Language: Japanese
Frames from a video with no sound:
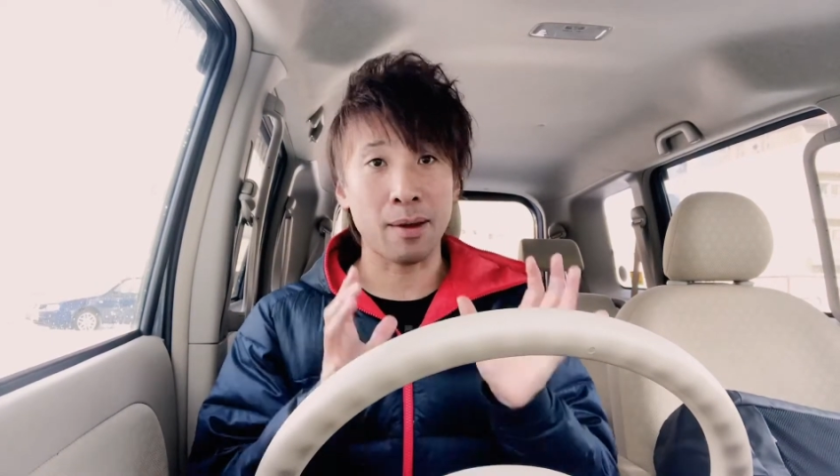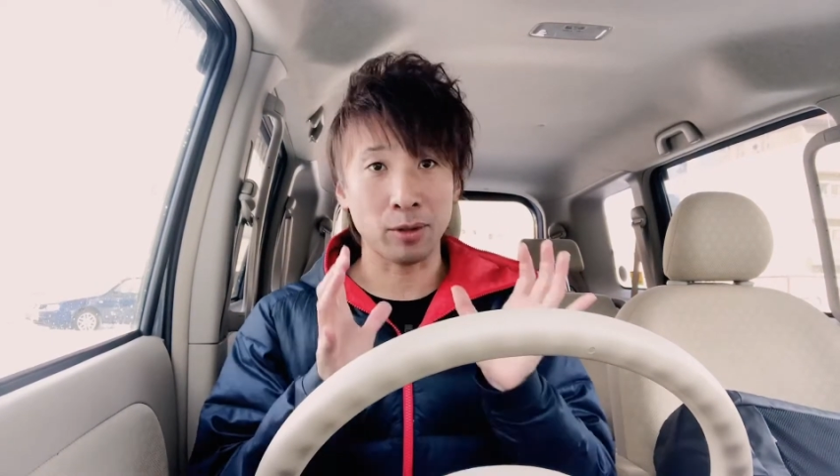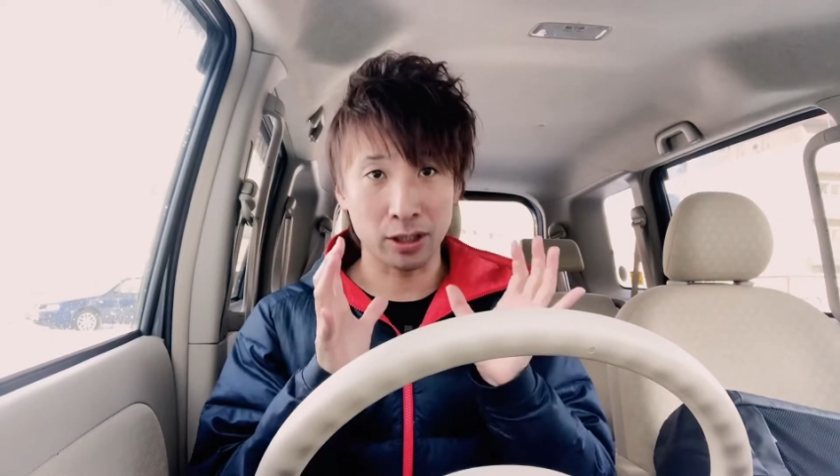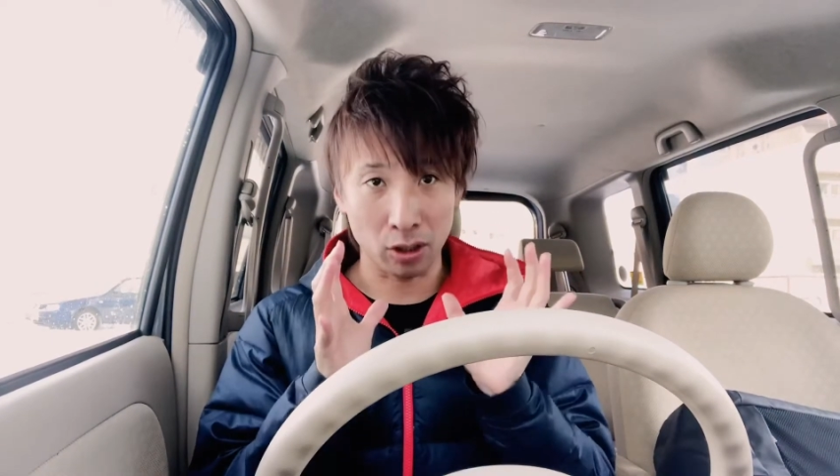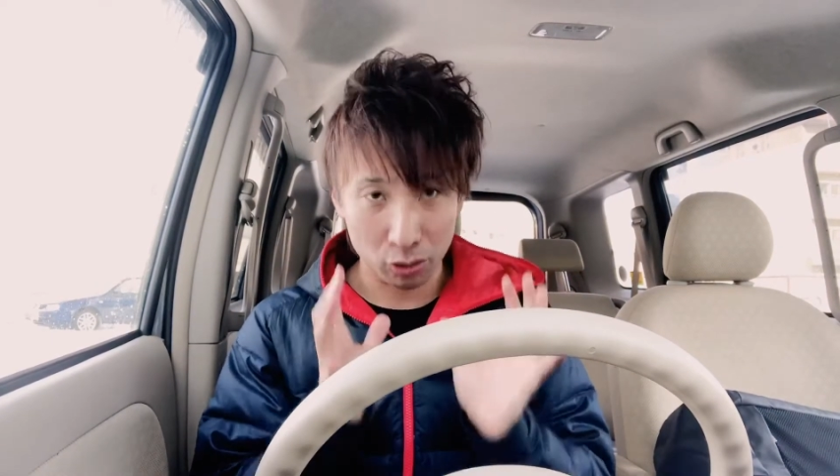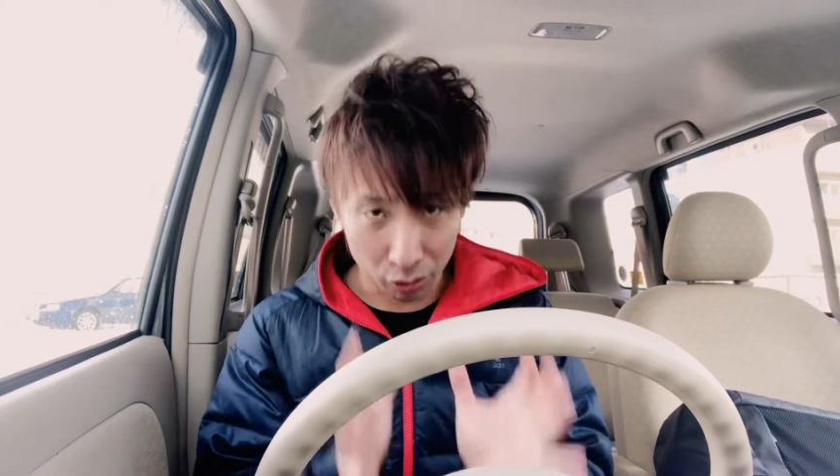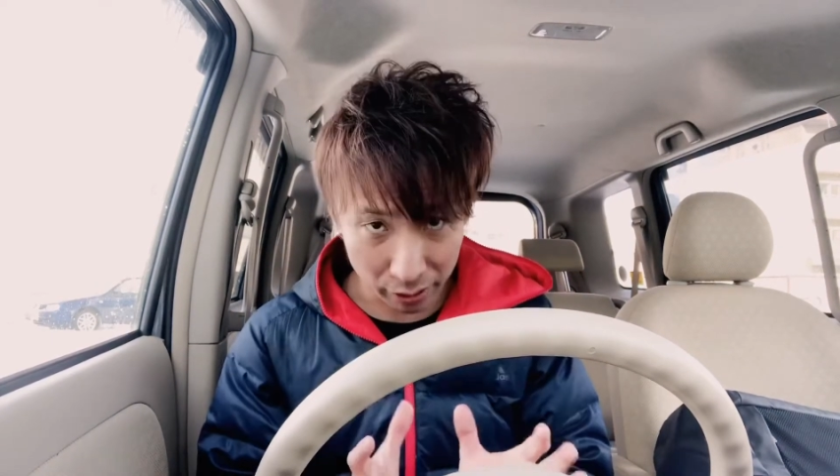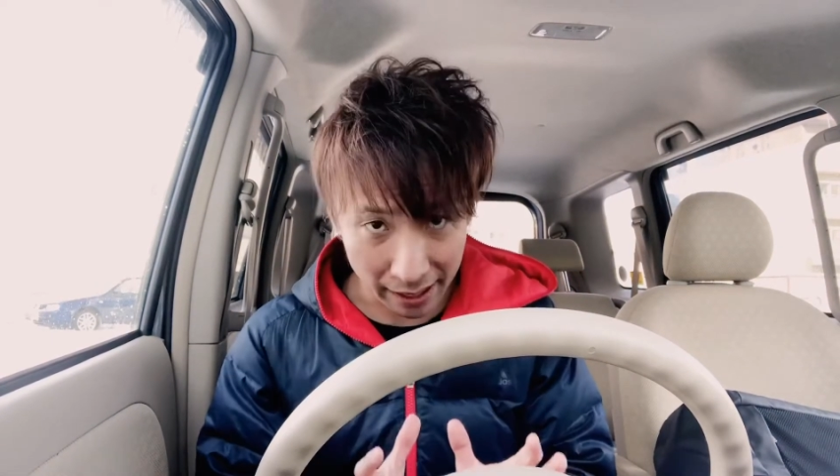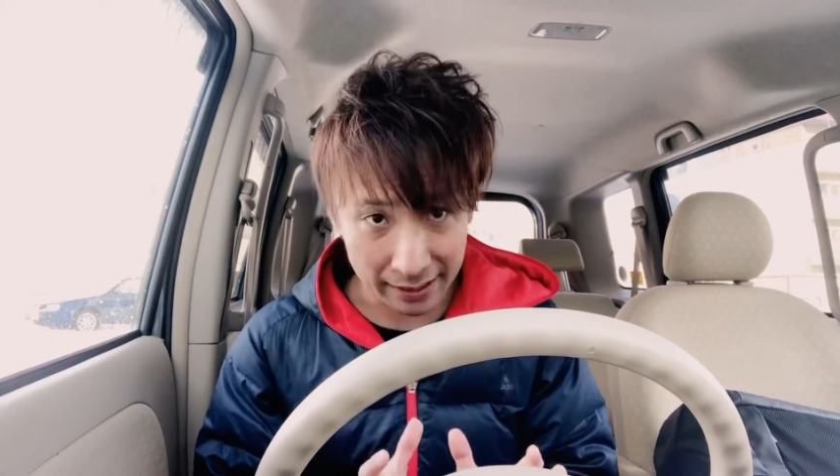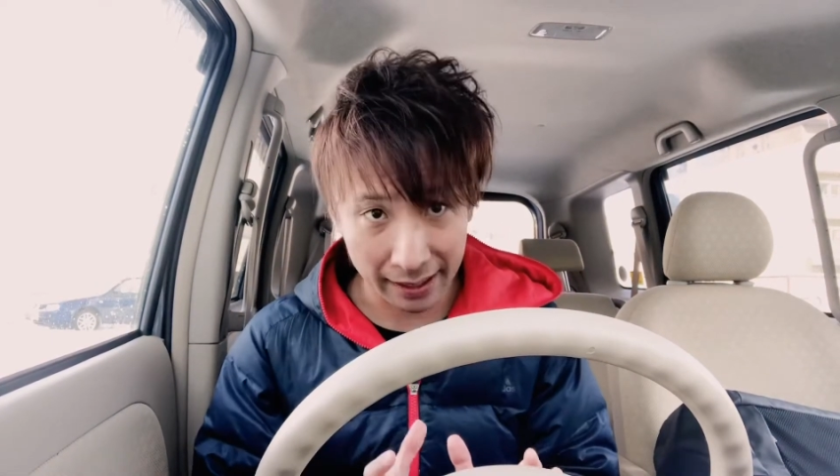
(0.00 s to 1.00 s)
もちろん運
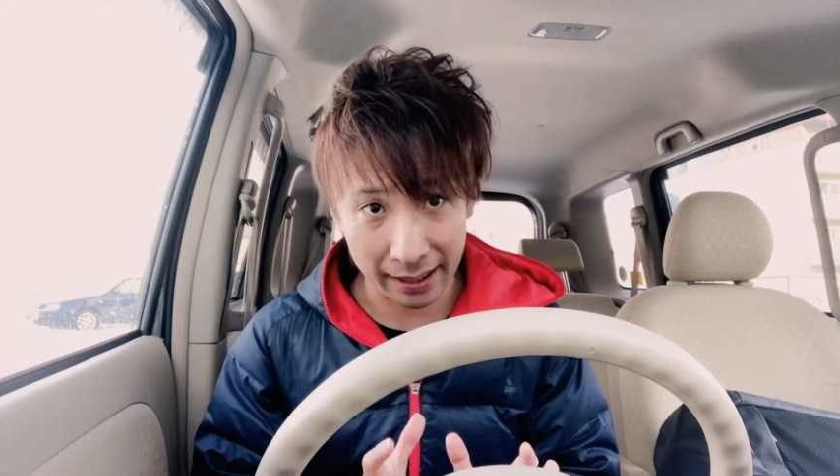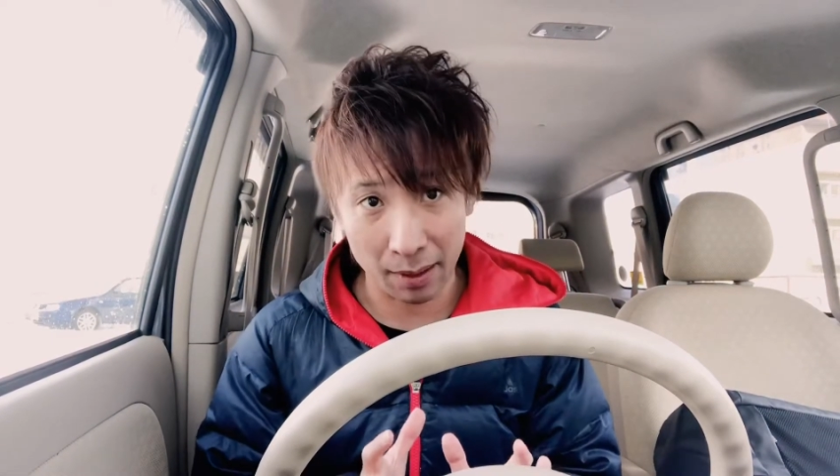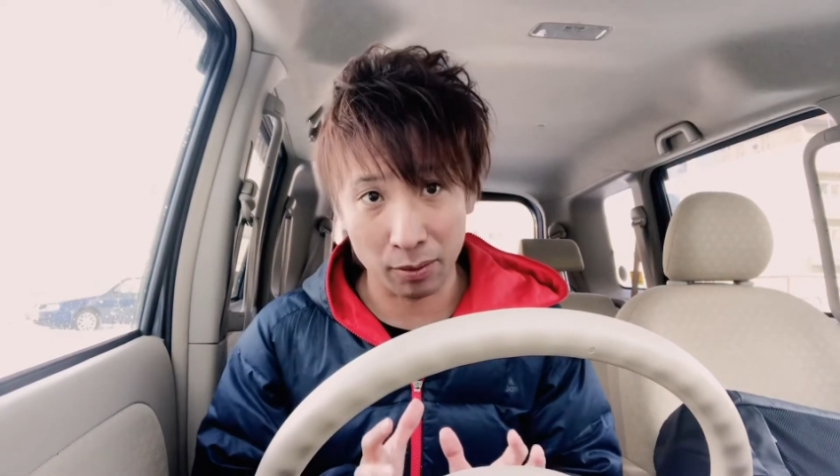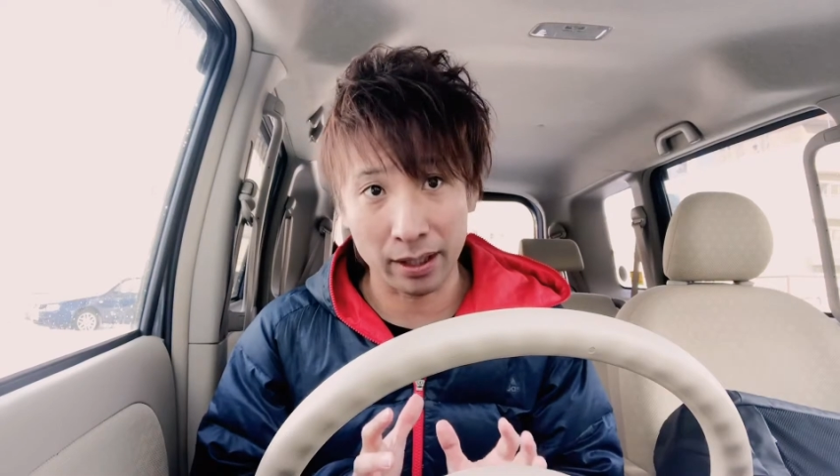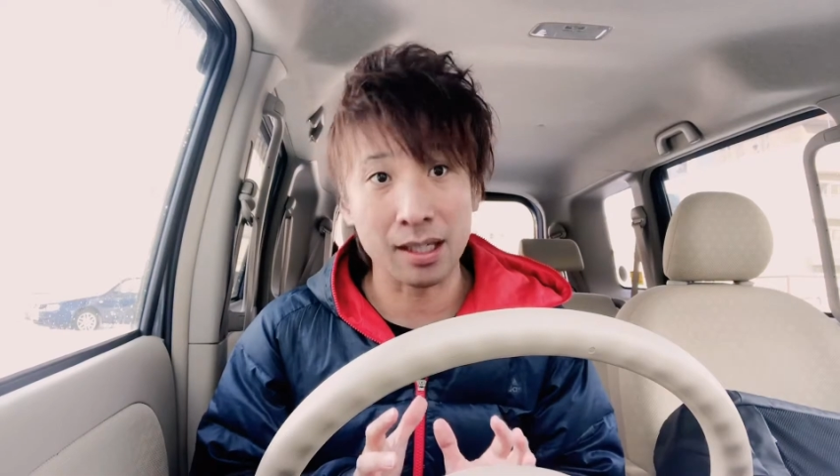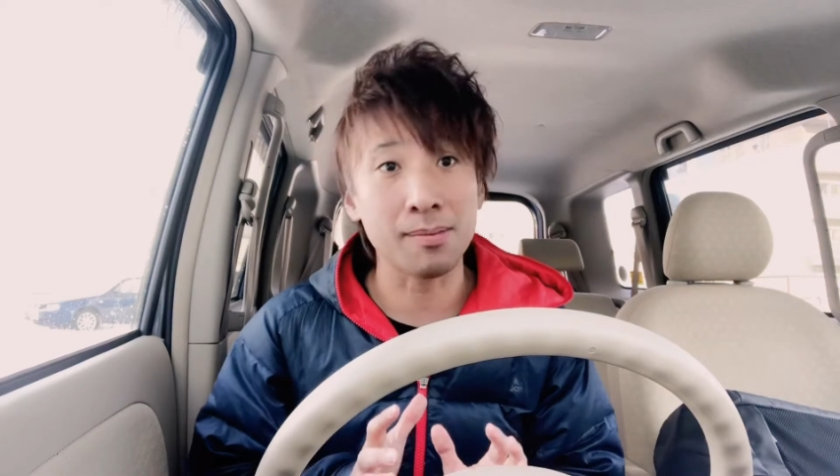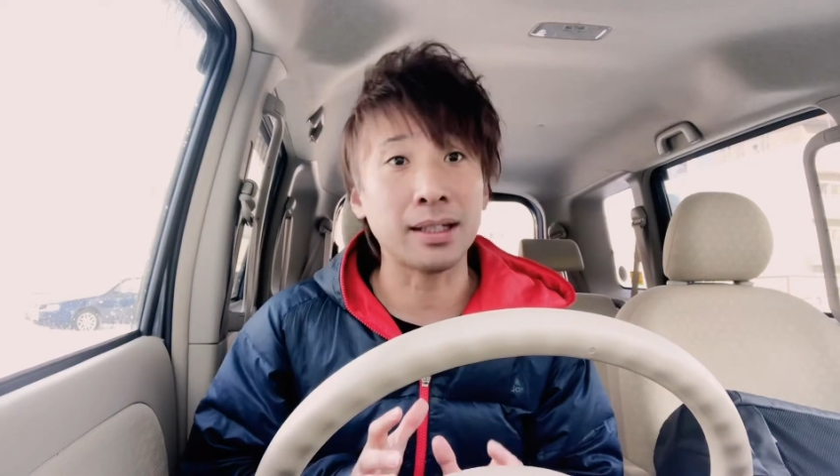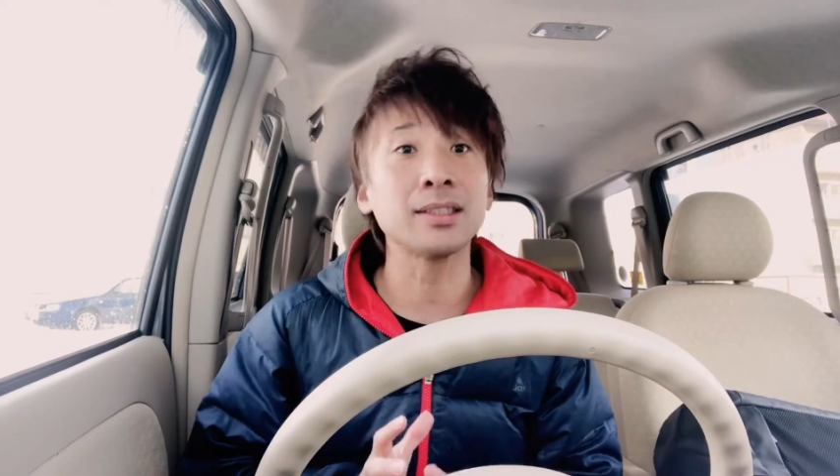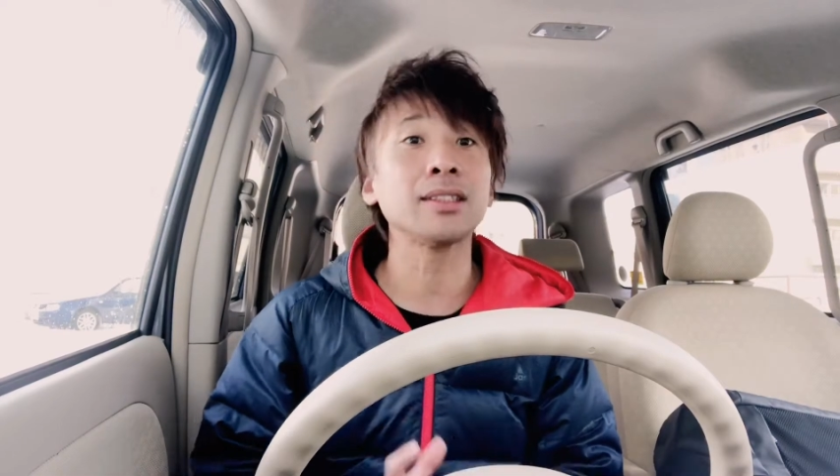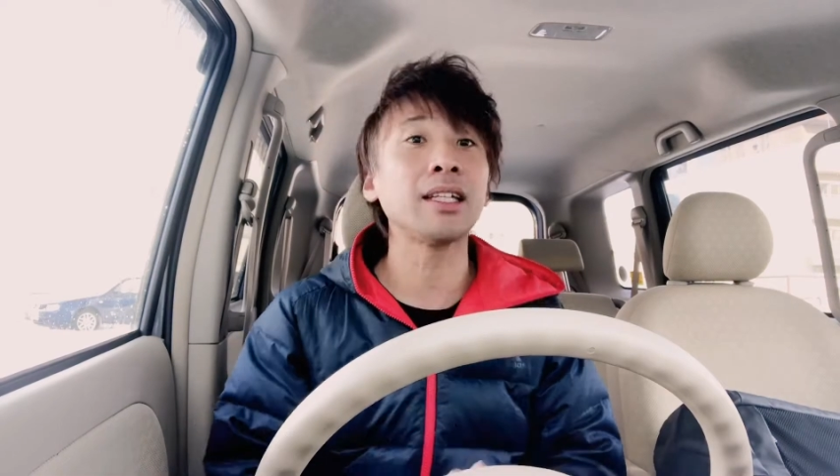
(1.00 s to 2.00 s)
転席でもできま
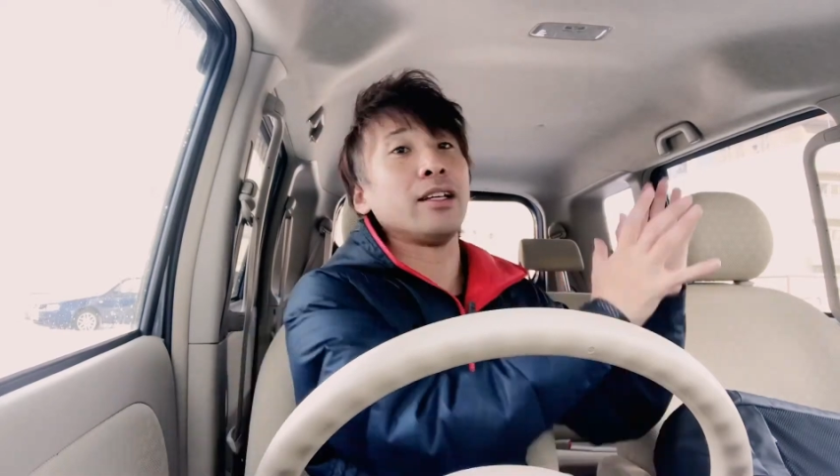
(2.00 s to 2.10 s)
すし、